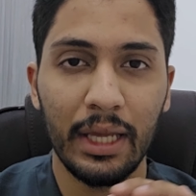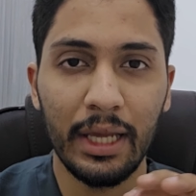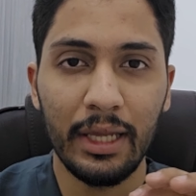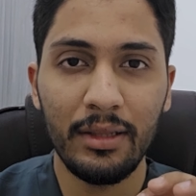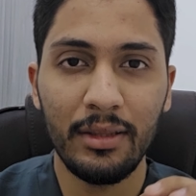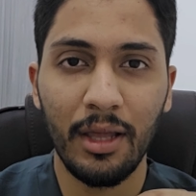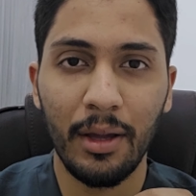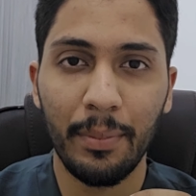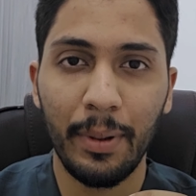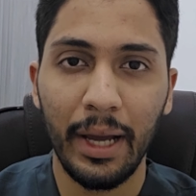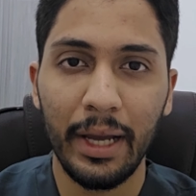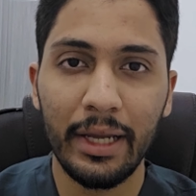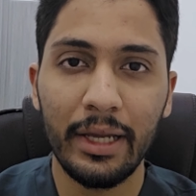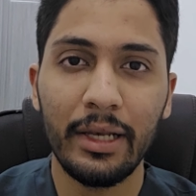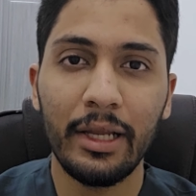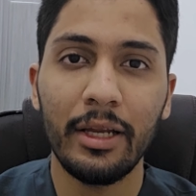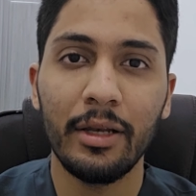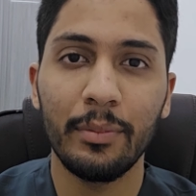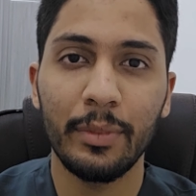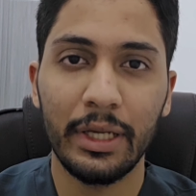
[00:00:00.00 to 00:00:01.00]
انت بهاي
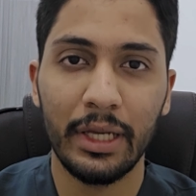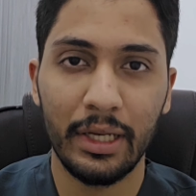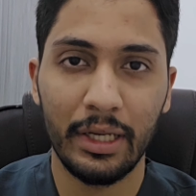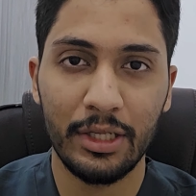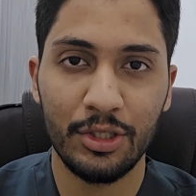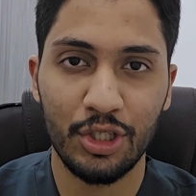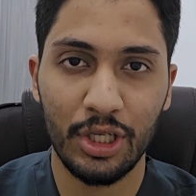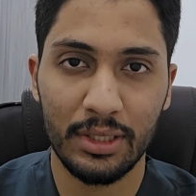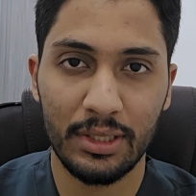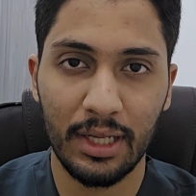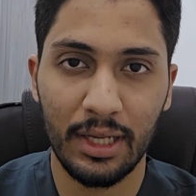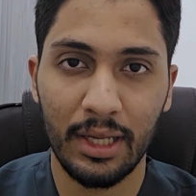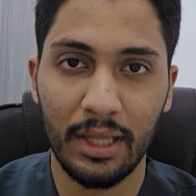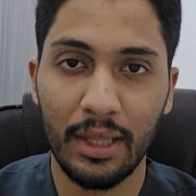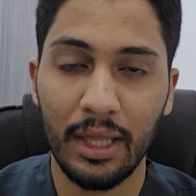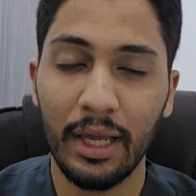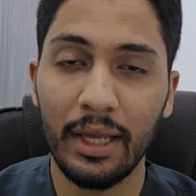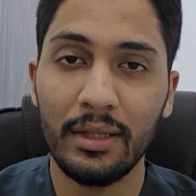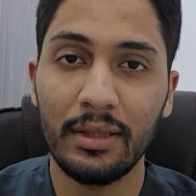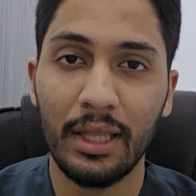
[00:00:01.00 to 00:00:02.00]
العلميه اللي جاي
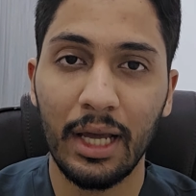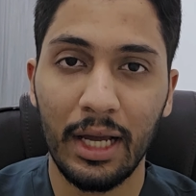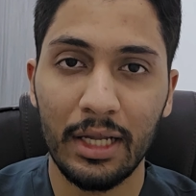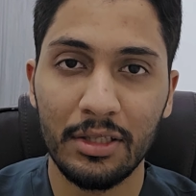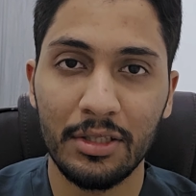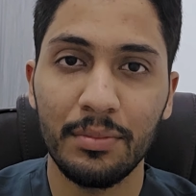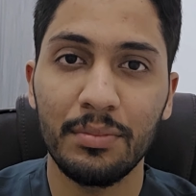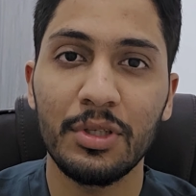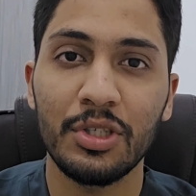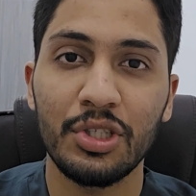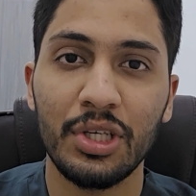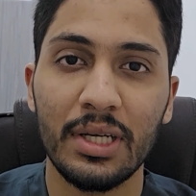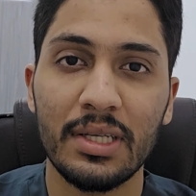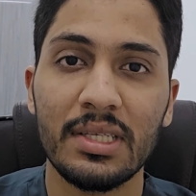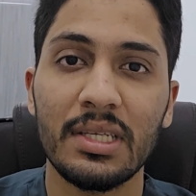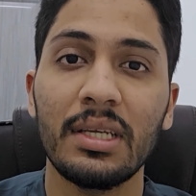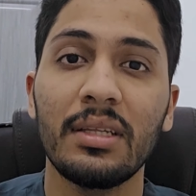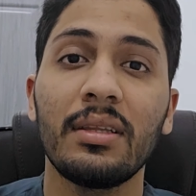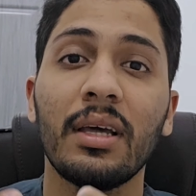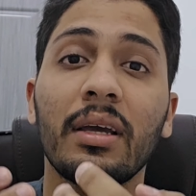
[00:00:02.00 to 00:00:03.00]
تاخذها انت حتبني
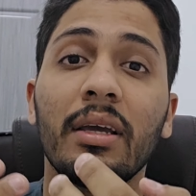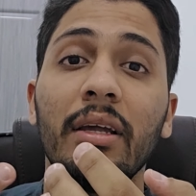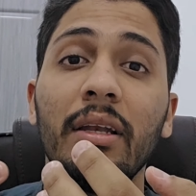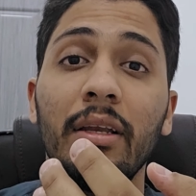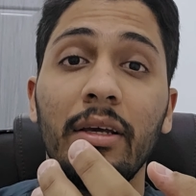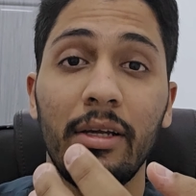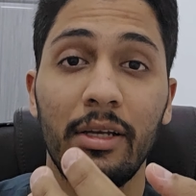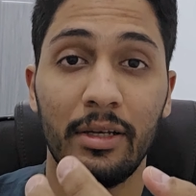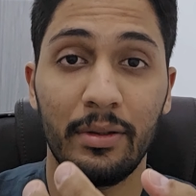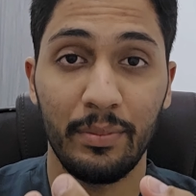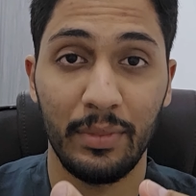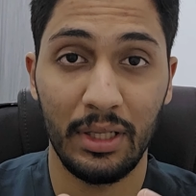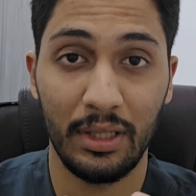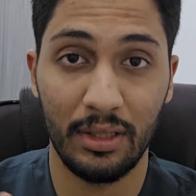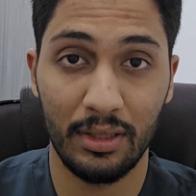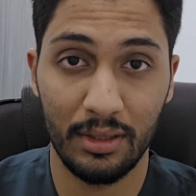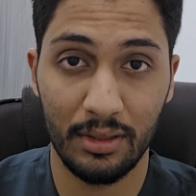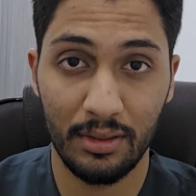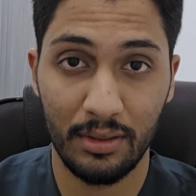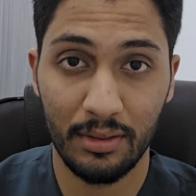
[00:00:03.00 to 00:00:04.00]
شخصيتك
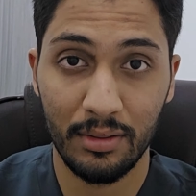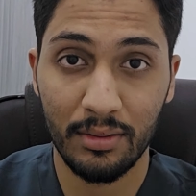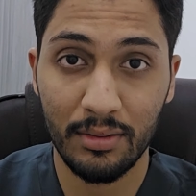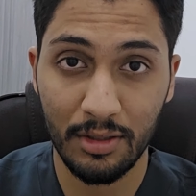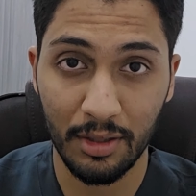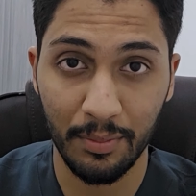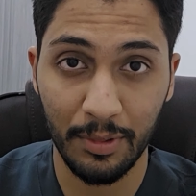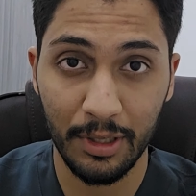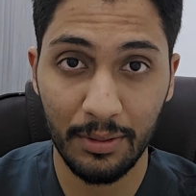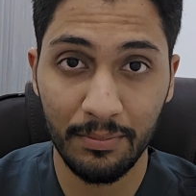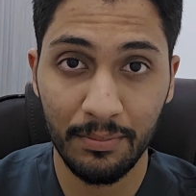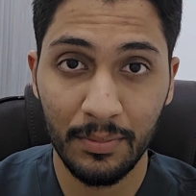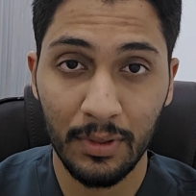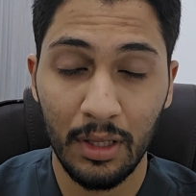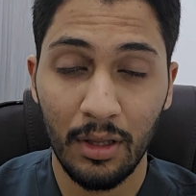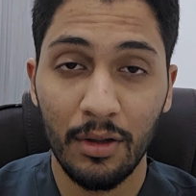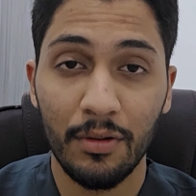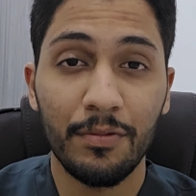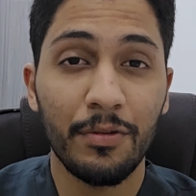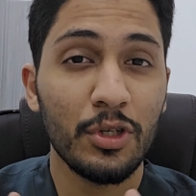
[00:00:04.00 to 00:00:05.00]
العلميه تمام
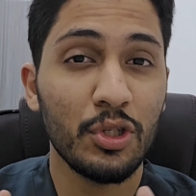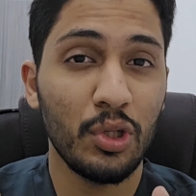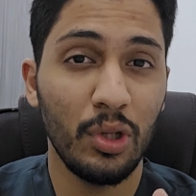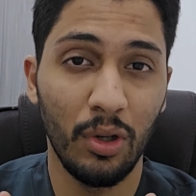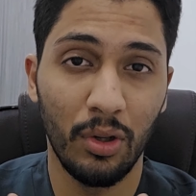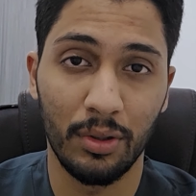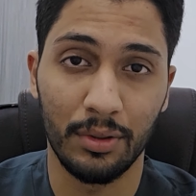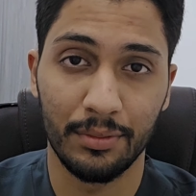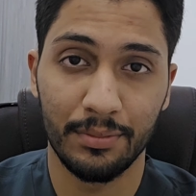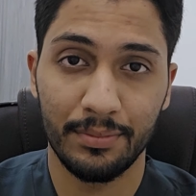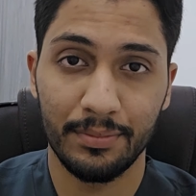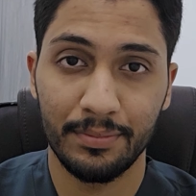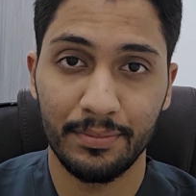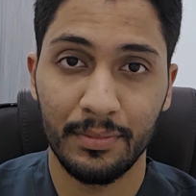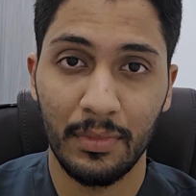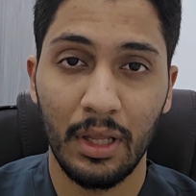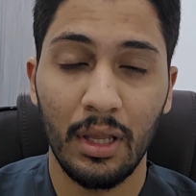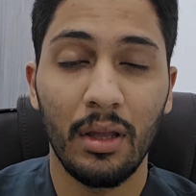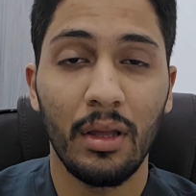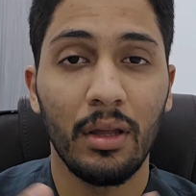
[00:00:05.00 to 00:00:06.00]
فشلون
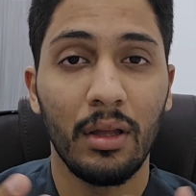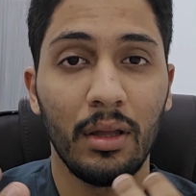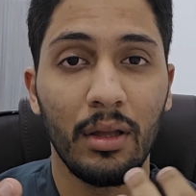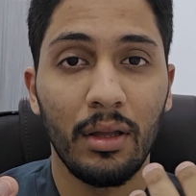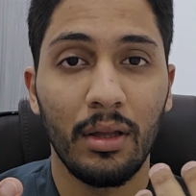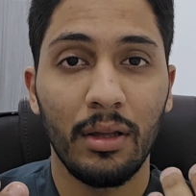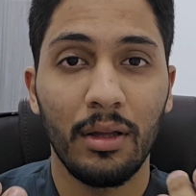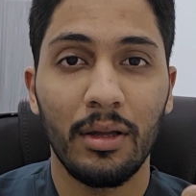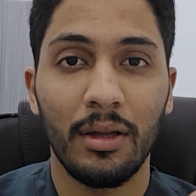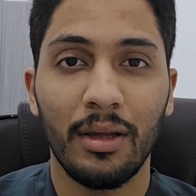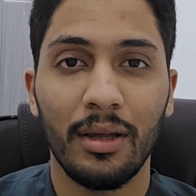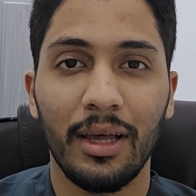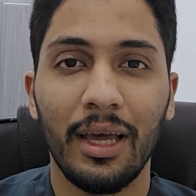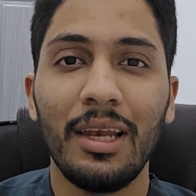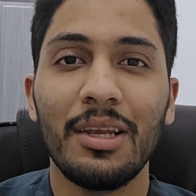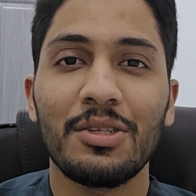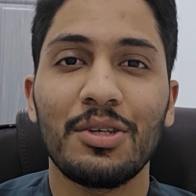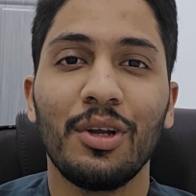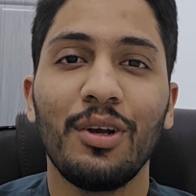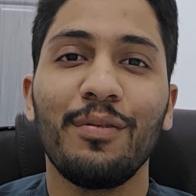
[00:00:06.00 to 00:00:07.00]

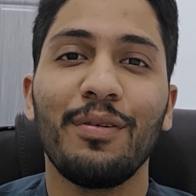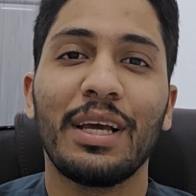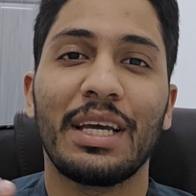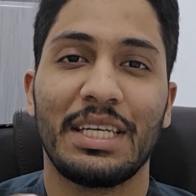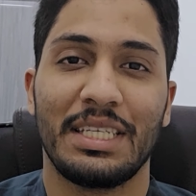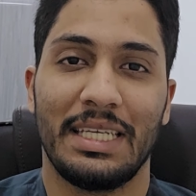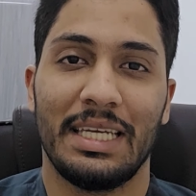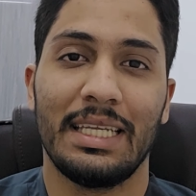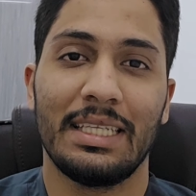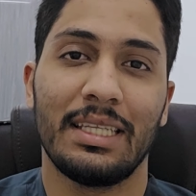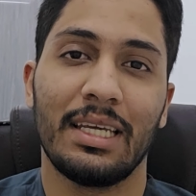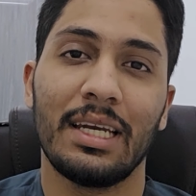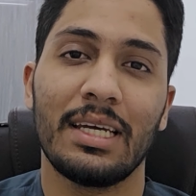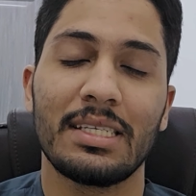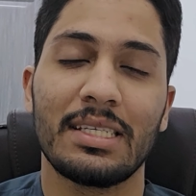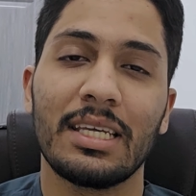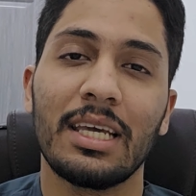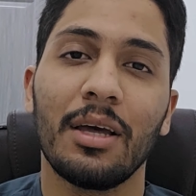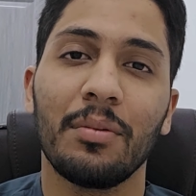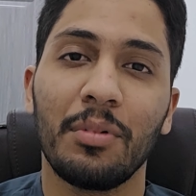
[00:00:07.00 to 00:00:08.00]
خل اسولف لك عن
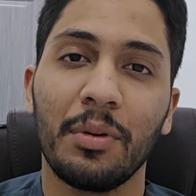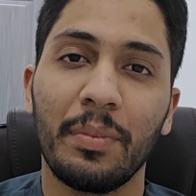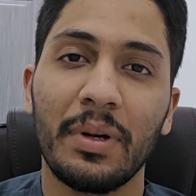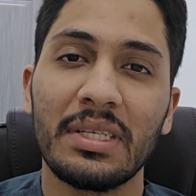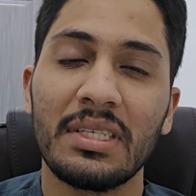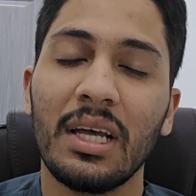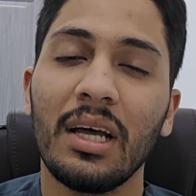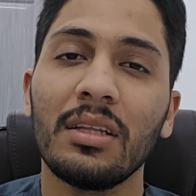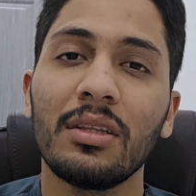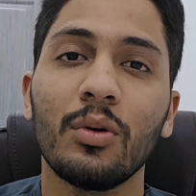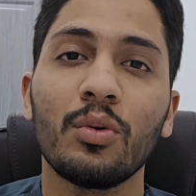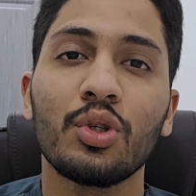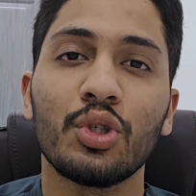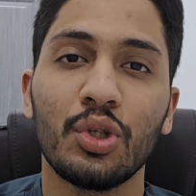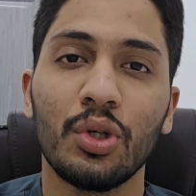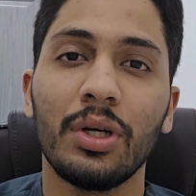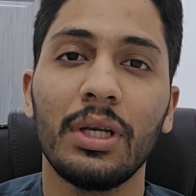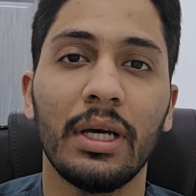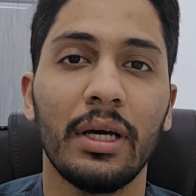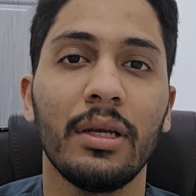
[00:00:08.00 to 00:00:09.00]
الدراسيه ببساطه
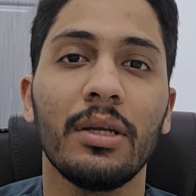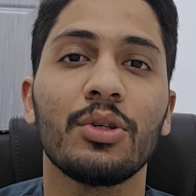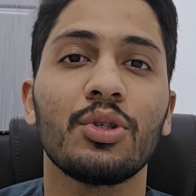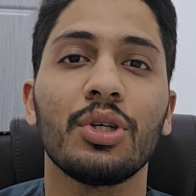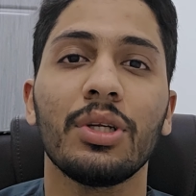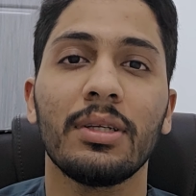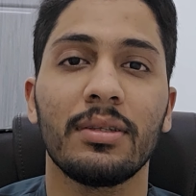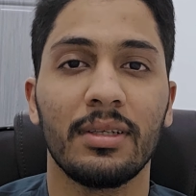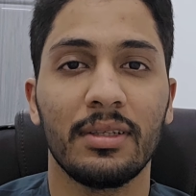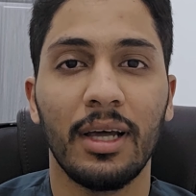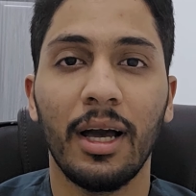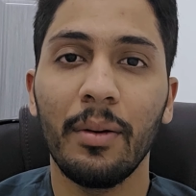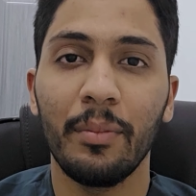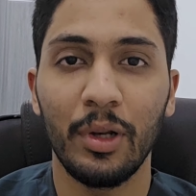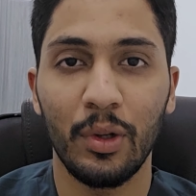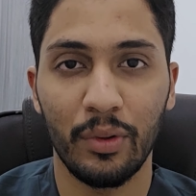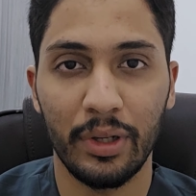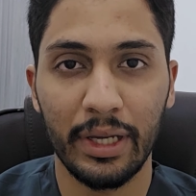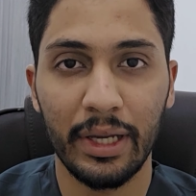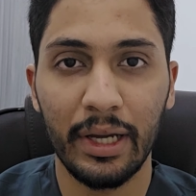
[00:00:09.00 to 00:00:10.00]
وشلون انا كنت
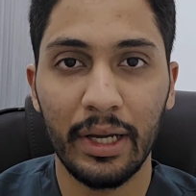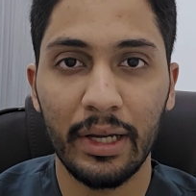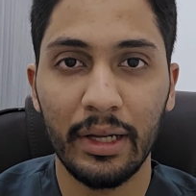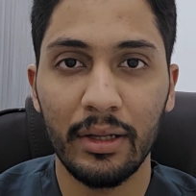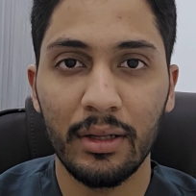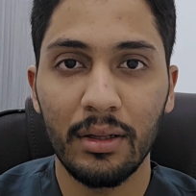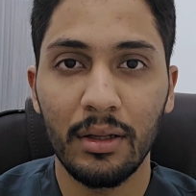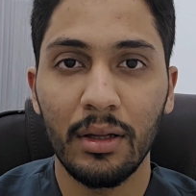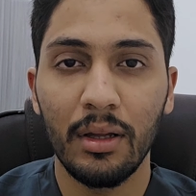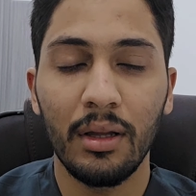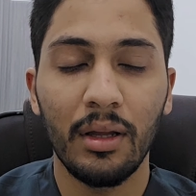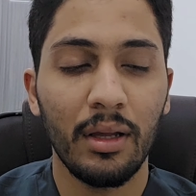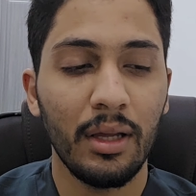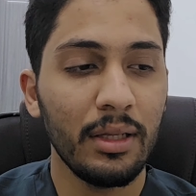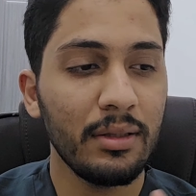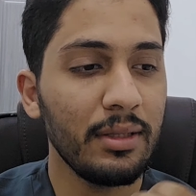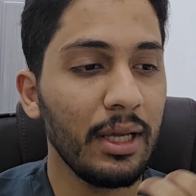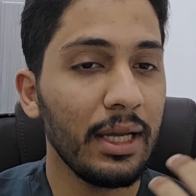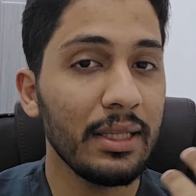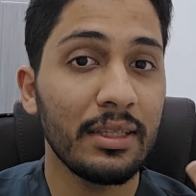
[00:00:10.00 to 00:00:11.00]
اتعامل وياها
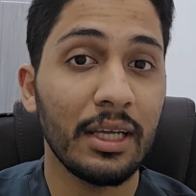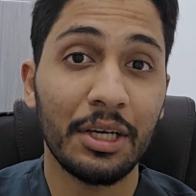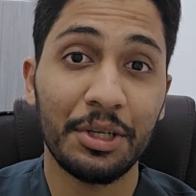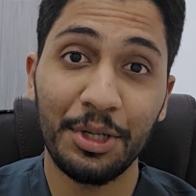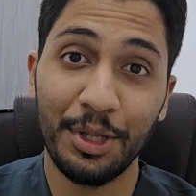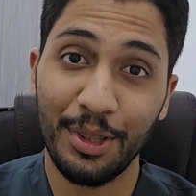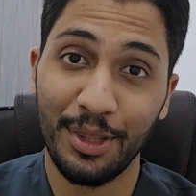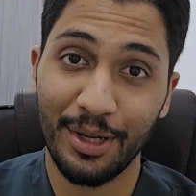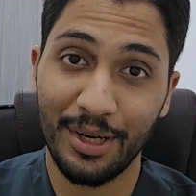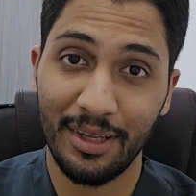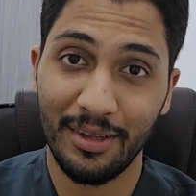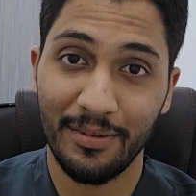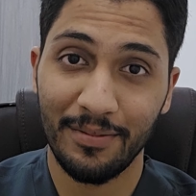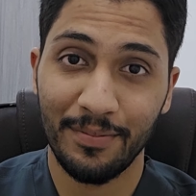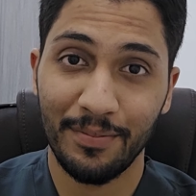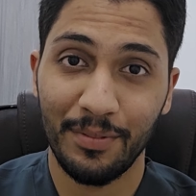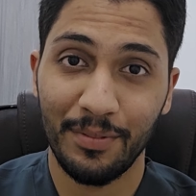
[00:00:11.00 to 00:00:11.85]
انت عندك نظري